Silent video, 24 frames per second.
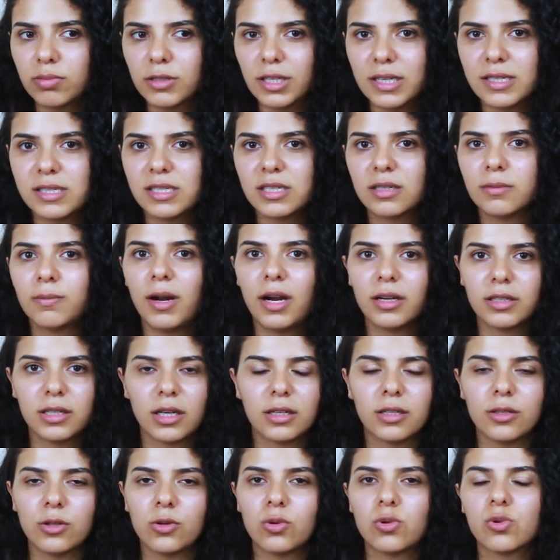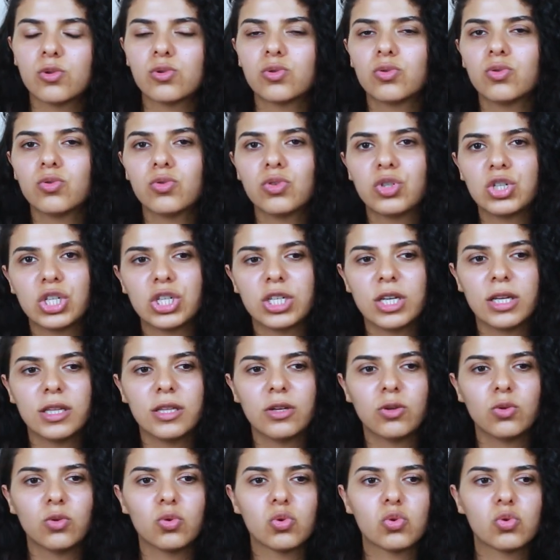plastik bardaklar olsun,
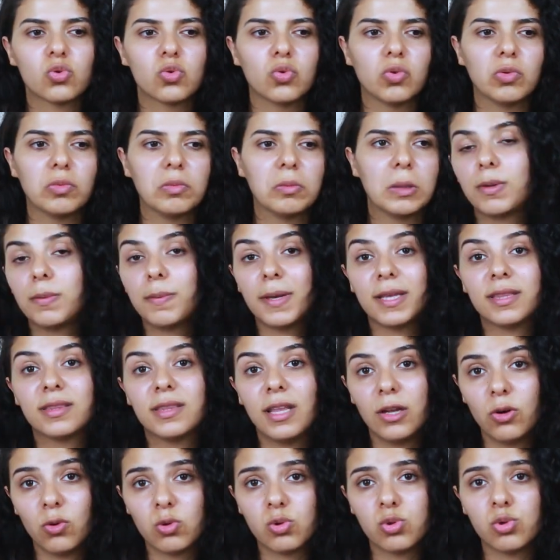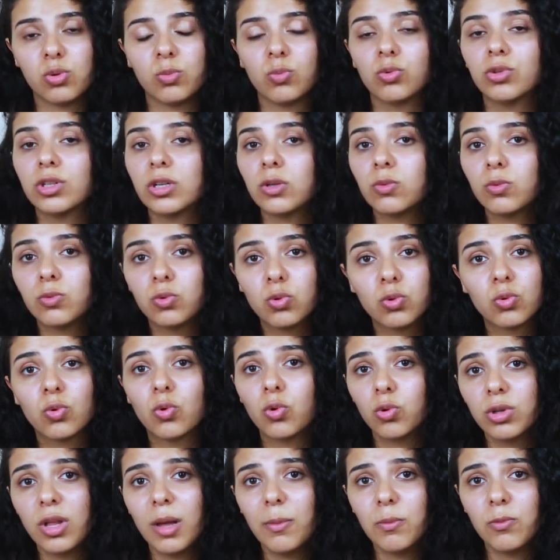şişeler olsun, pipetler olsun bunları
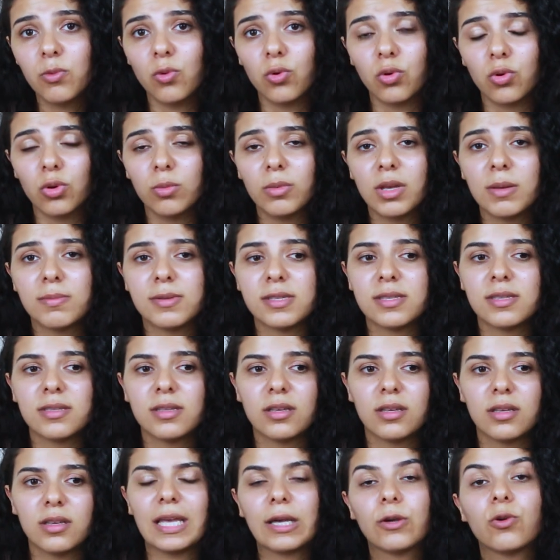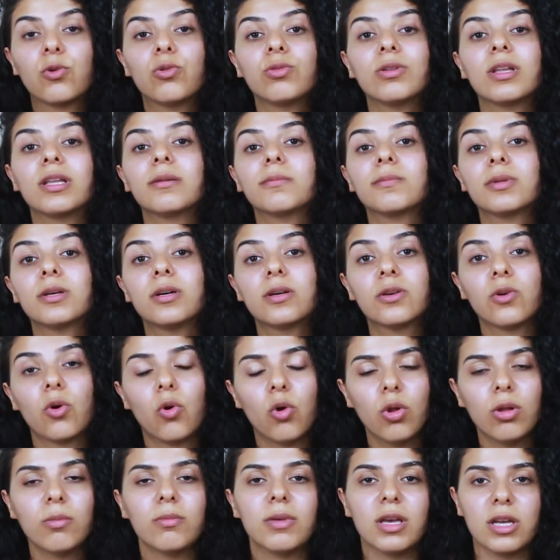kullanmıyorum. Hepsini tek kullanımlık
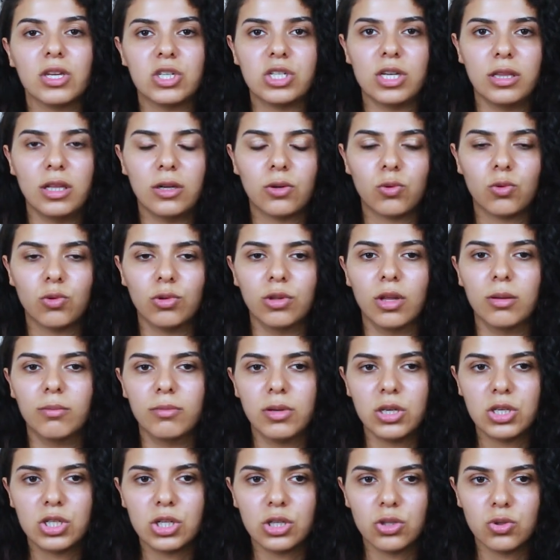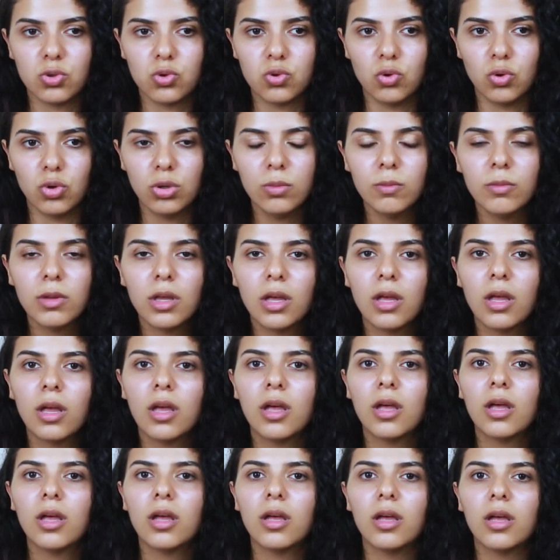olmayan şeyleri kullanmaya çalışıyorum.
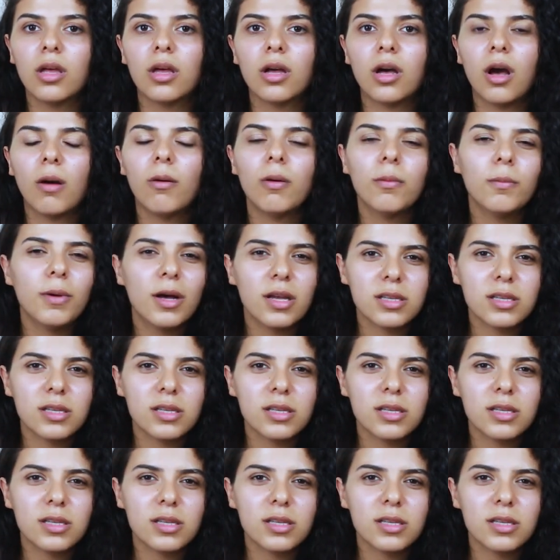Ee, ama